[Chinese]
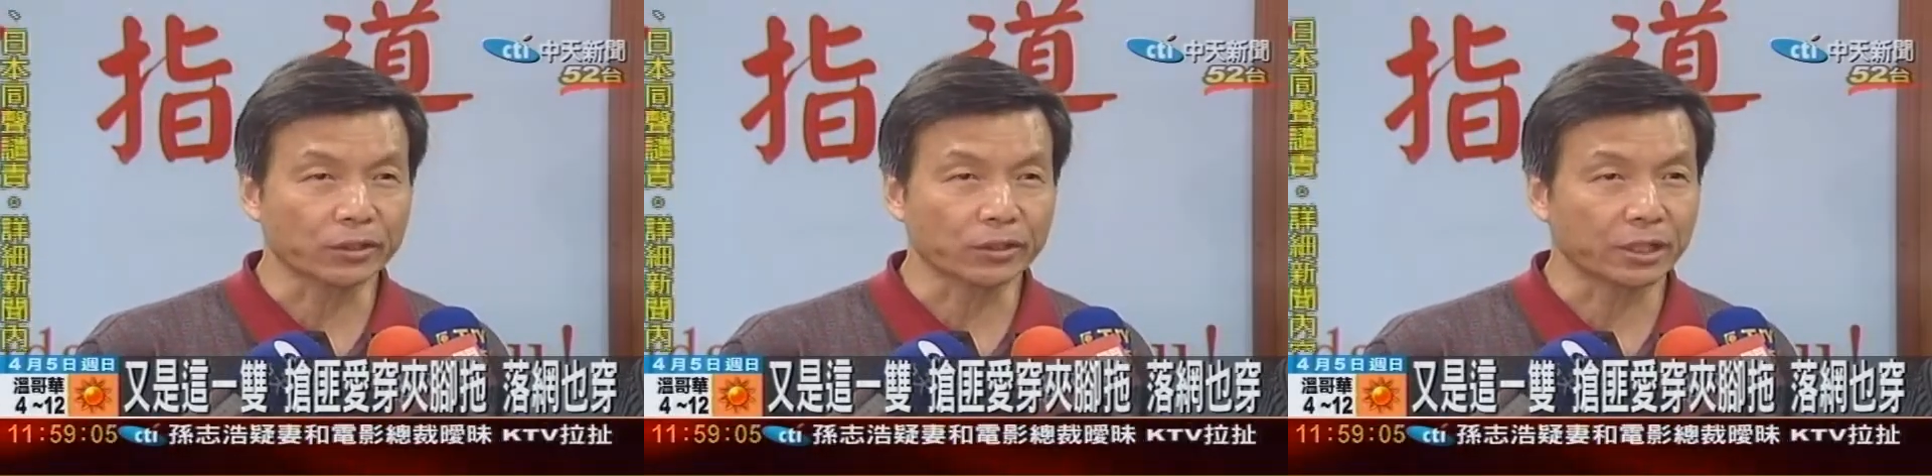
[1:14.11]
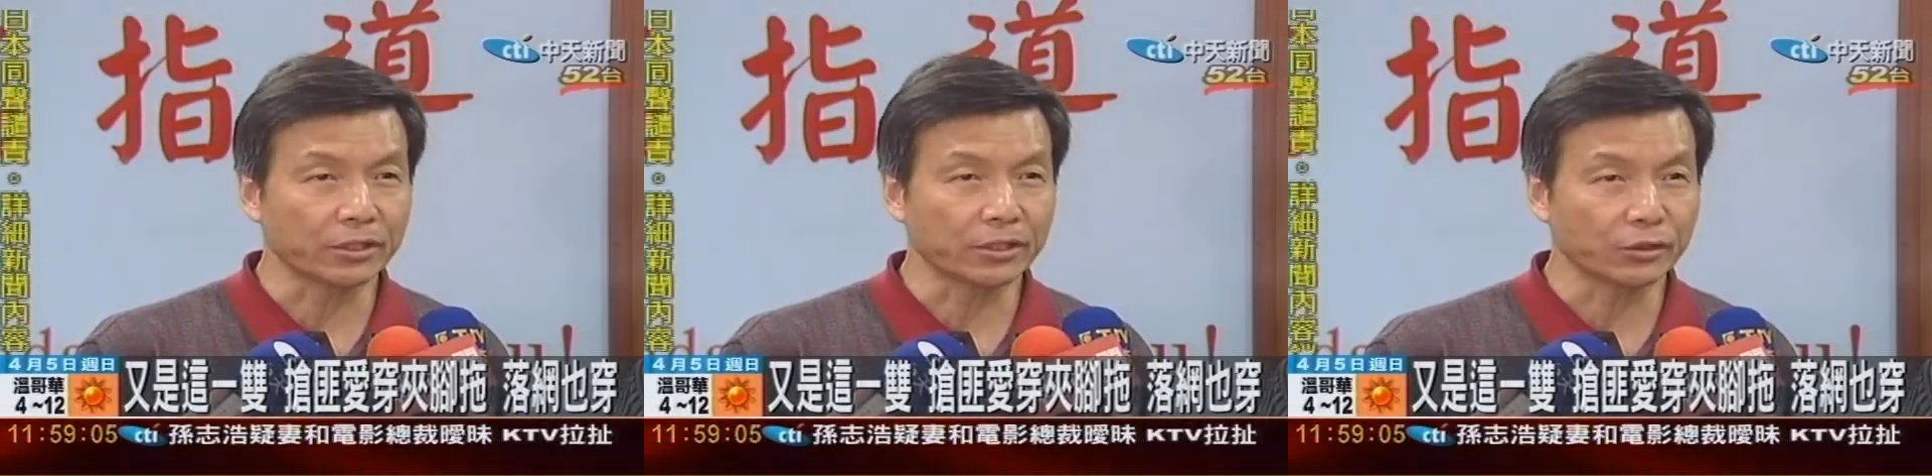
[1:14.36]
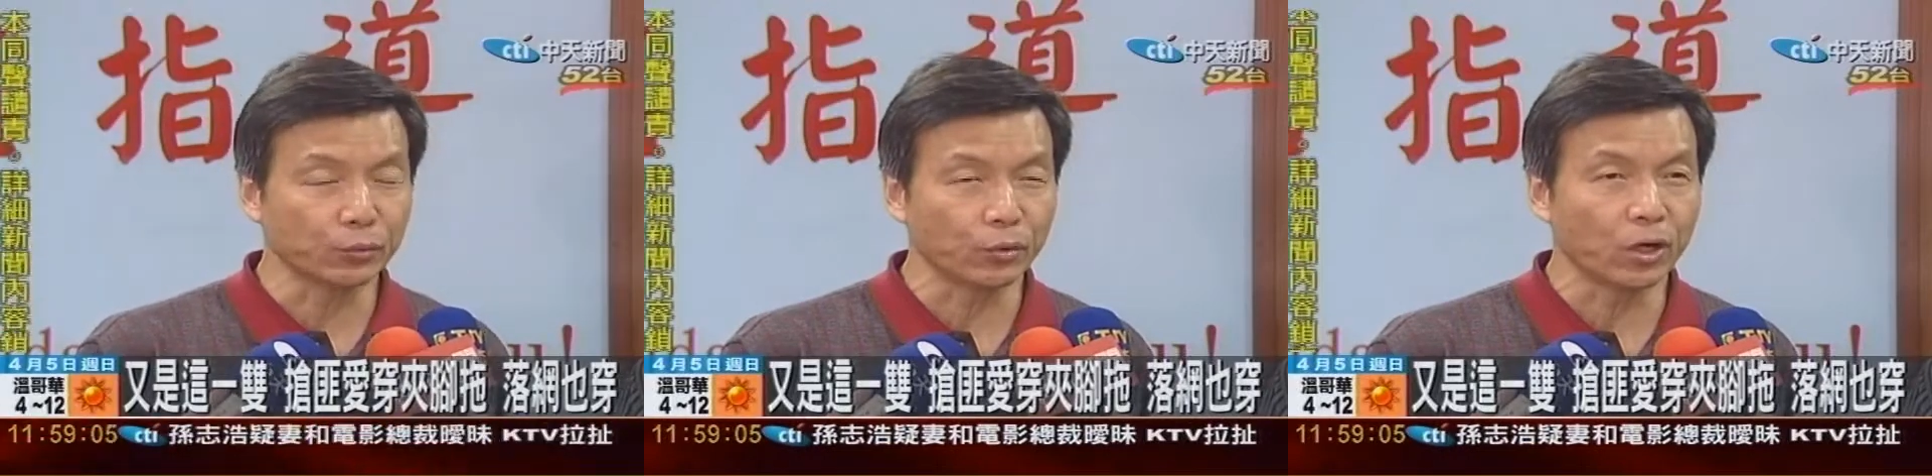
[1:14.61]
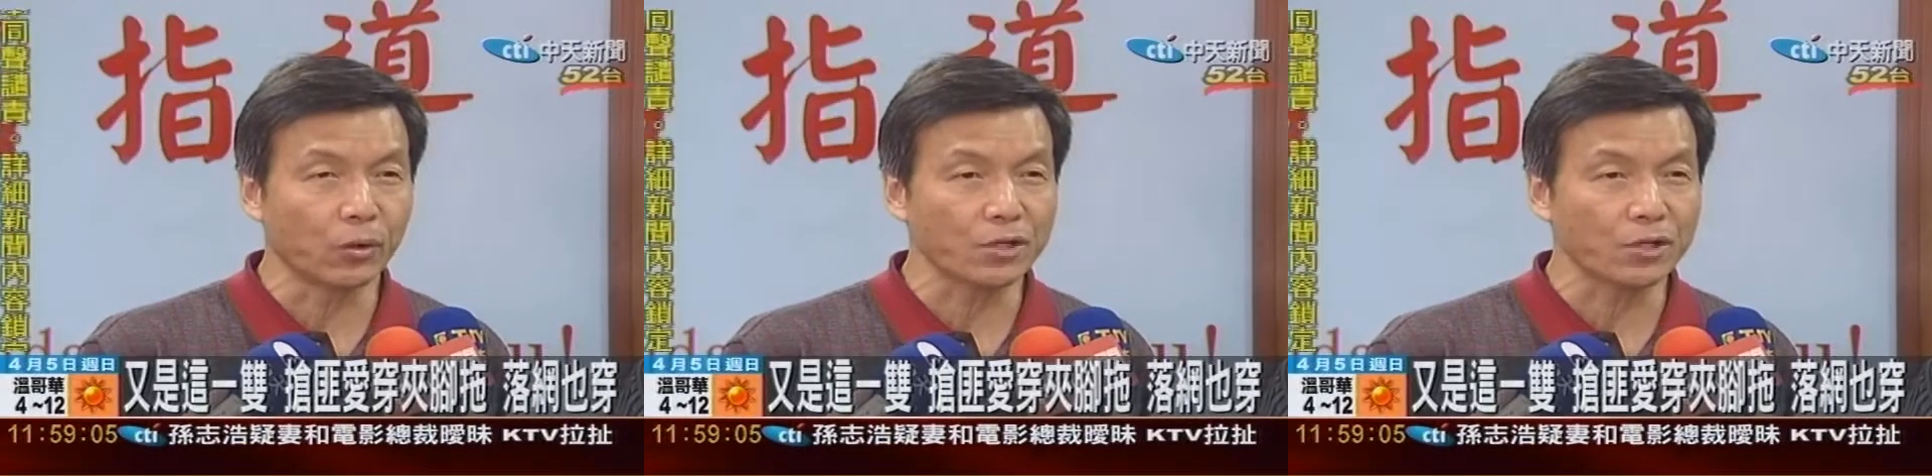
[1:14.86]
他的衣物
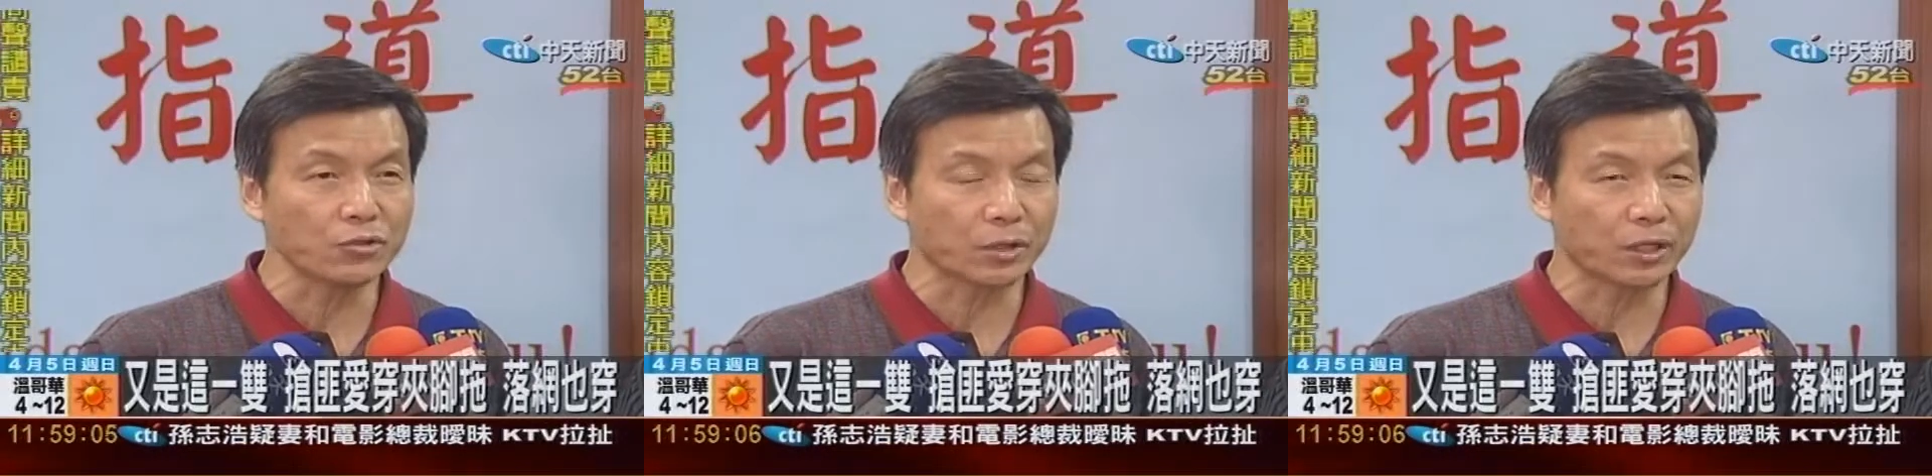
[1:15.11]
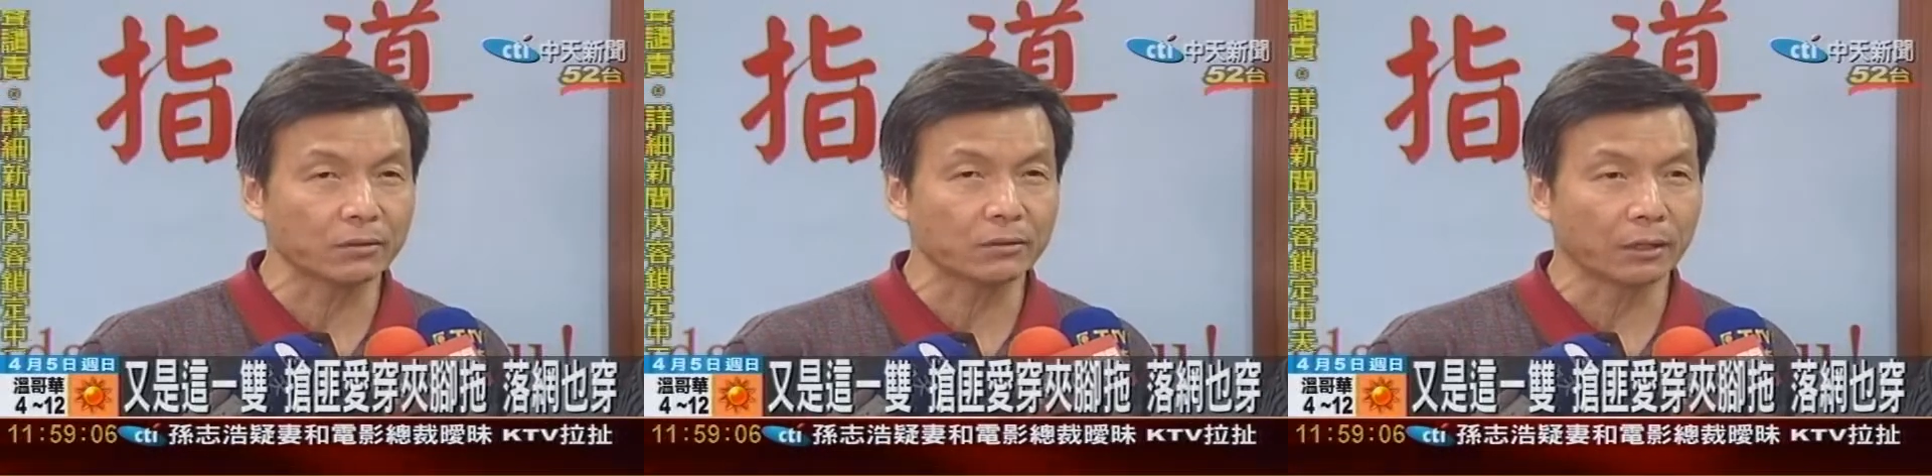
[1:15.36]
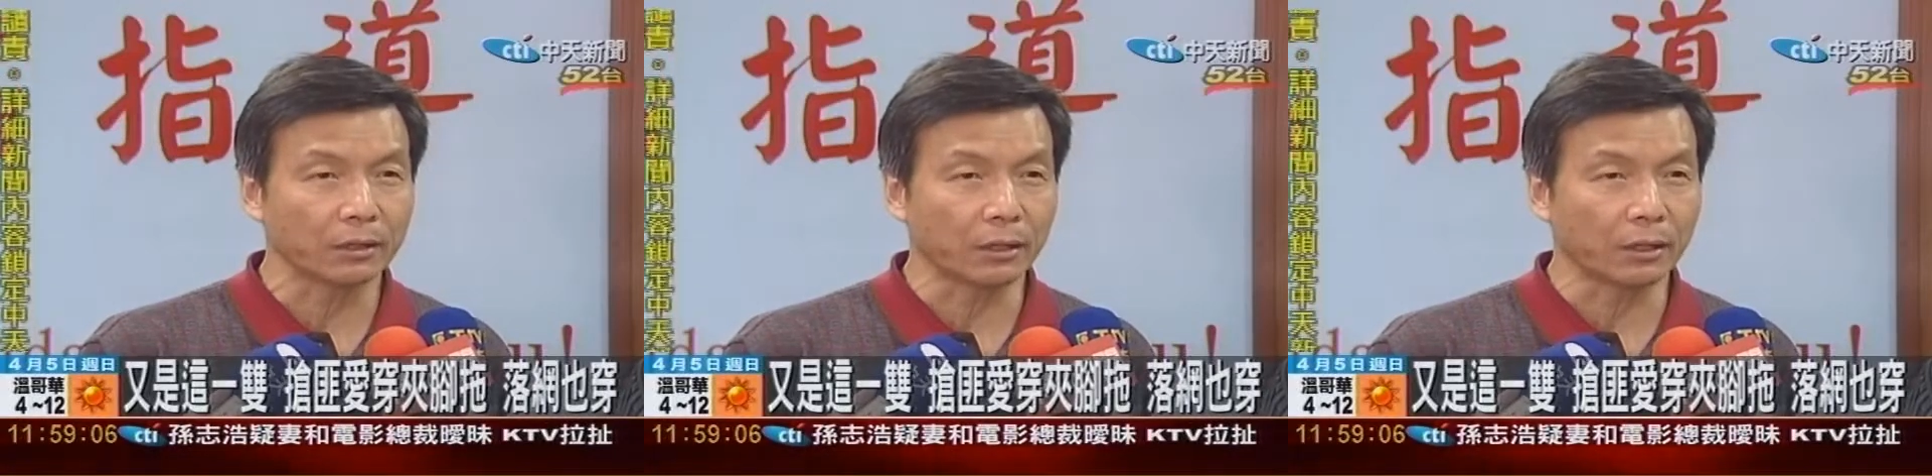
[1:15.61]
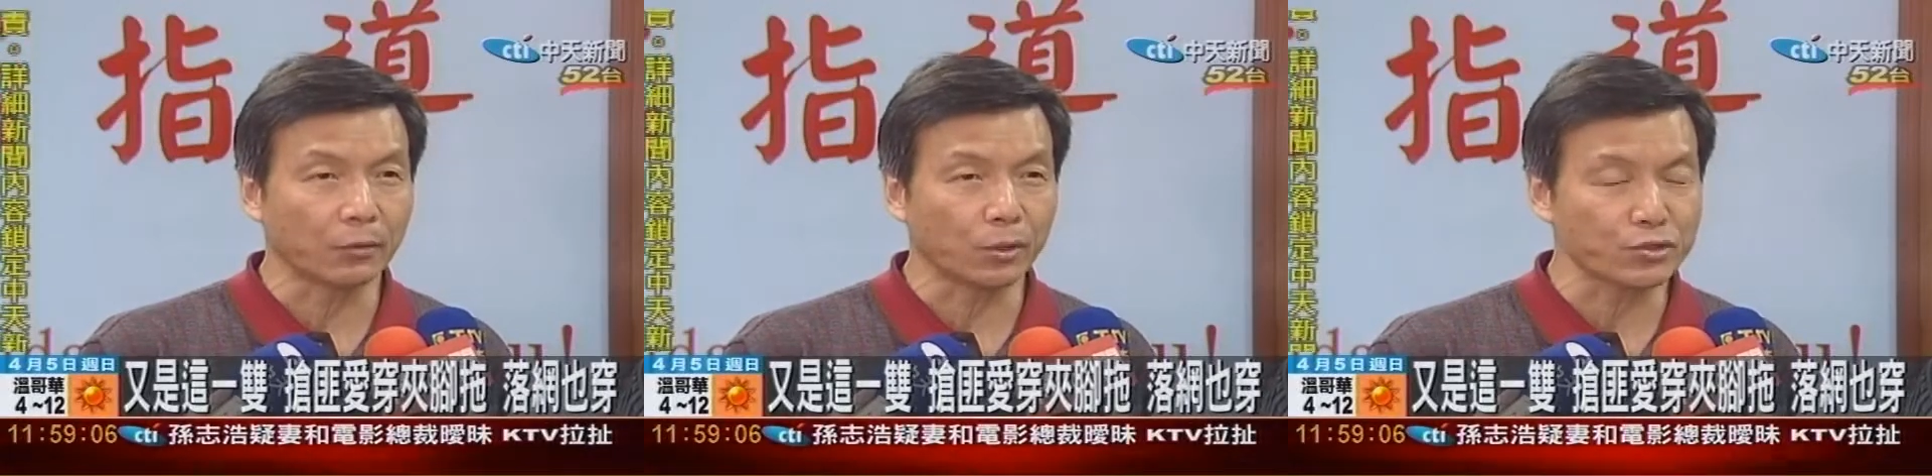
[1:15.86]
啊换装
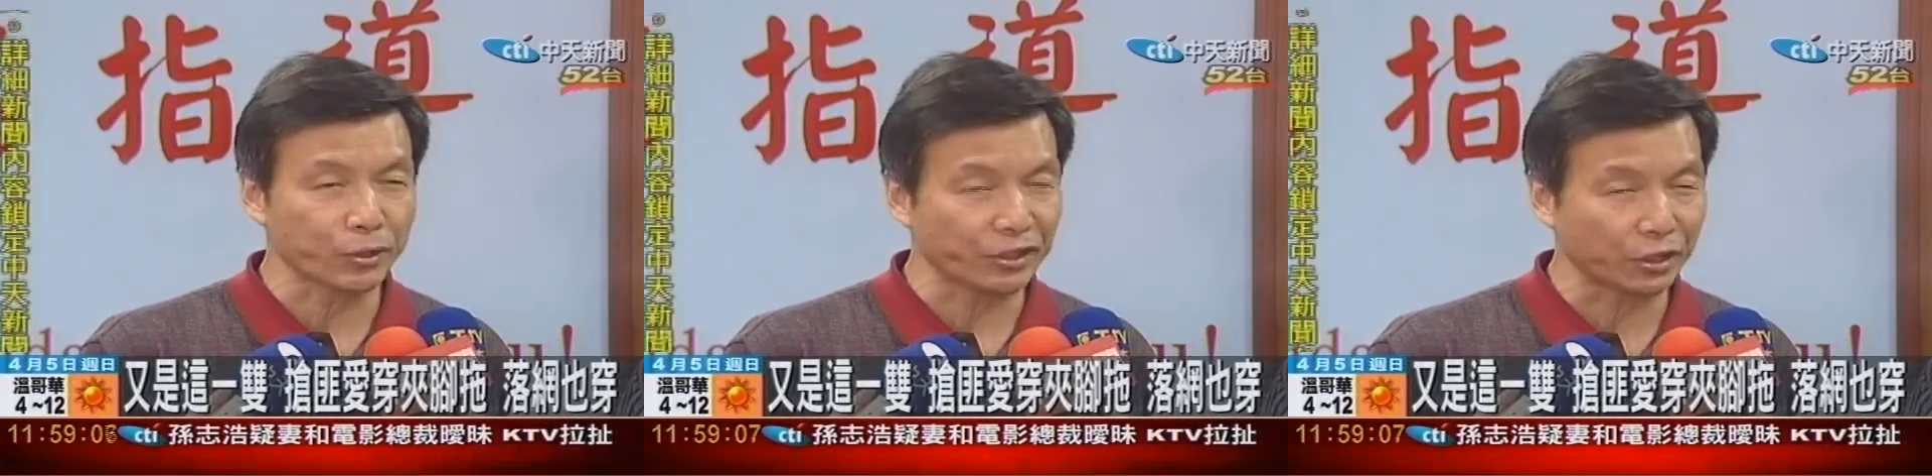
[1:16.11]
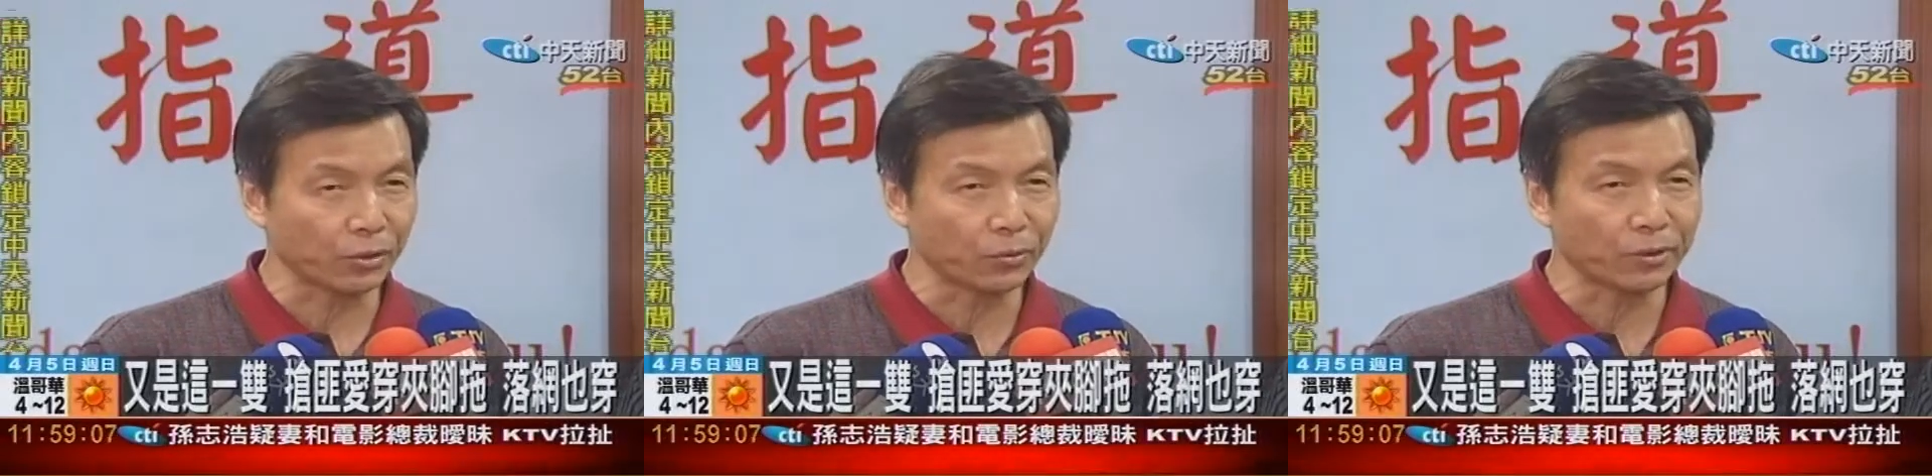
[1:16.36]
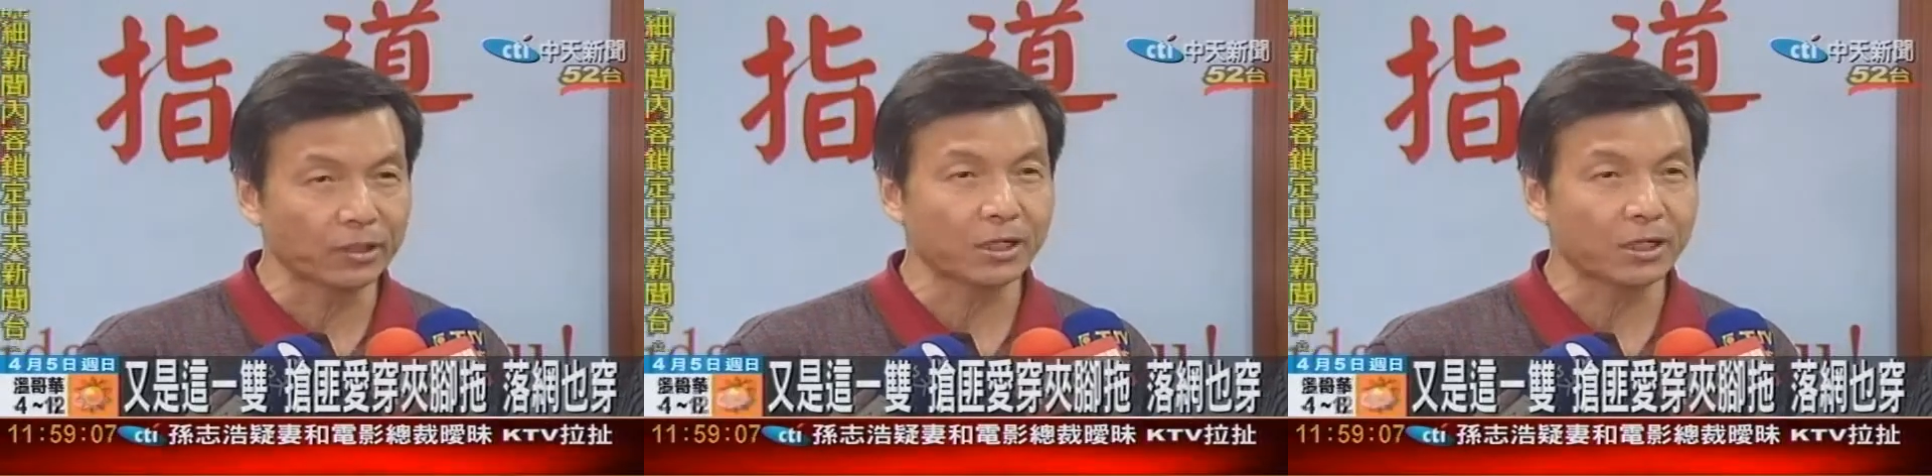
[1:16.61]
啊换装以后，